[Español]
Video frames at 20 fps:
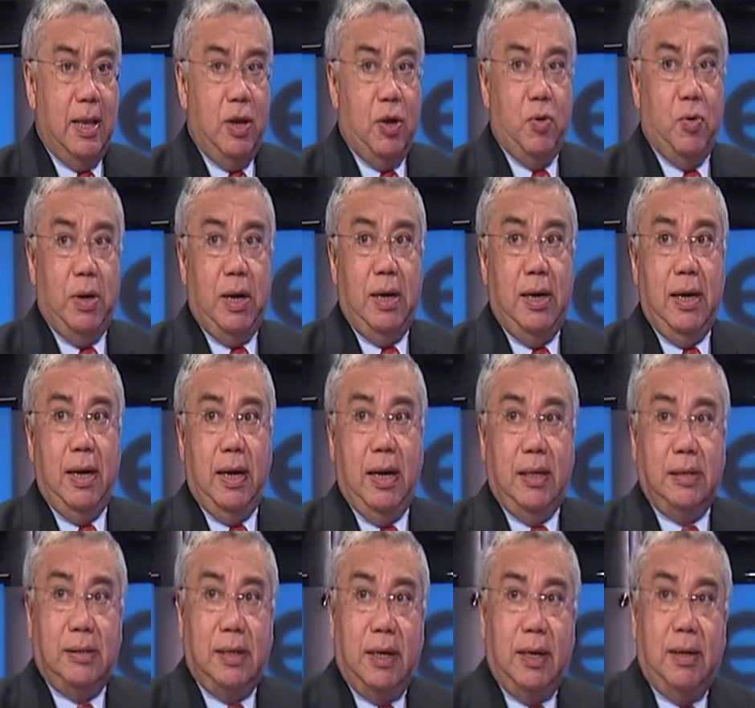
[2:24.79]
y una
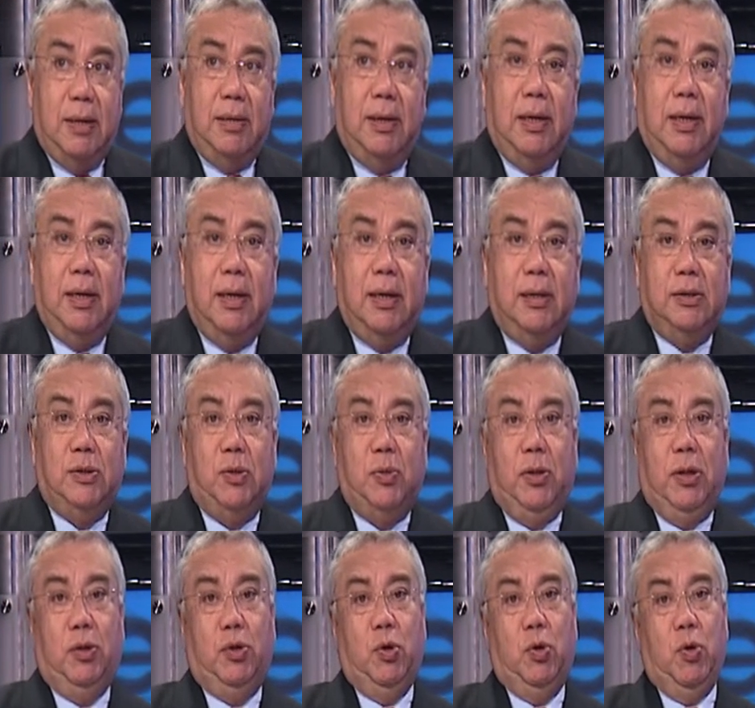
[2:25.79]
ligereza eh,
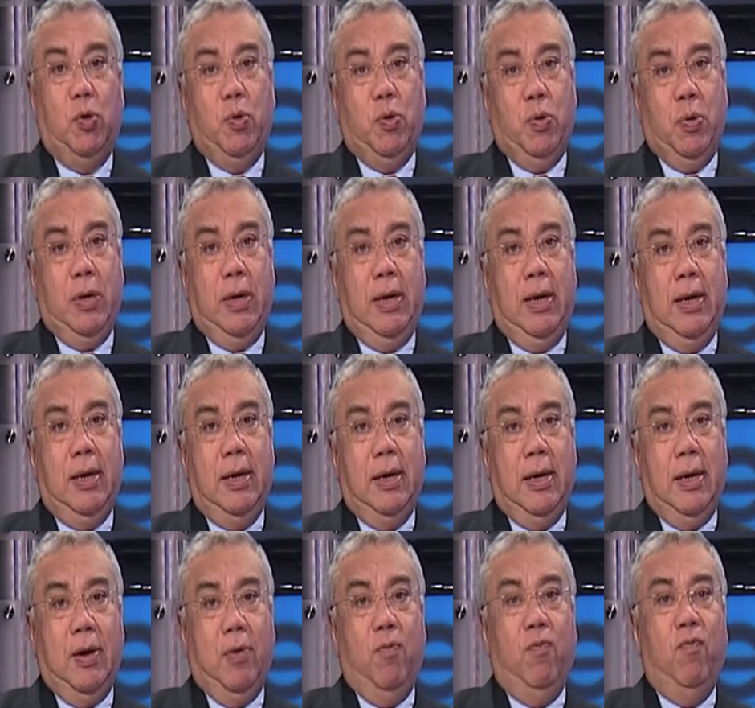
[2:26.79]
sobre todo
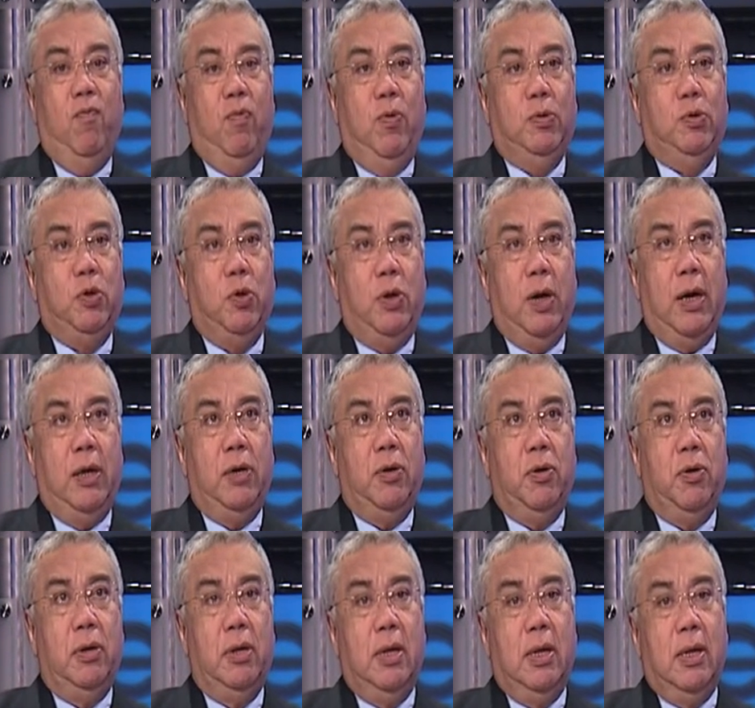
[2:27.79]
en un funcionario